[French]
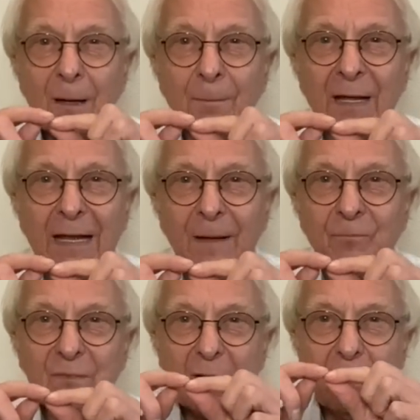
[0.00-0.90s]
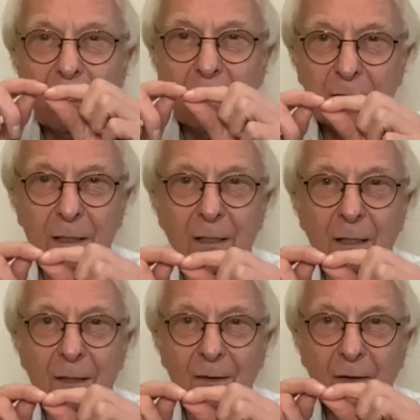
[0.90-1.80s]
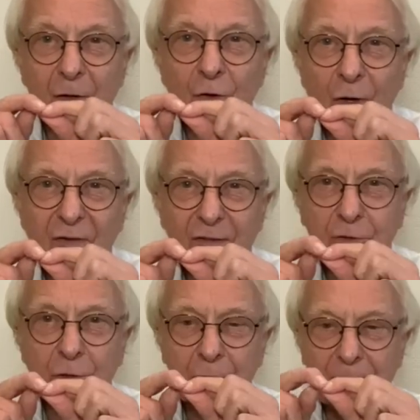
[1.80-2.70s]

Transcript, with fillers: Mais lorsque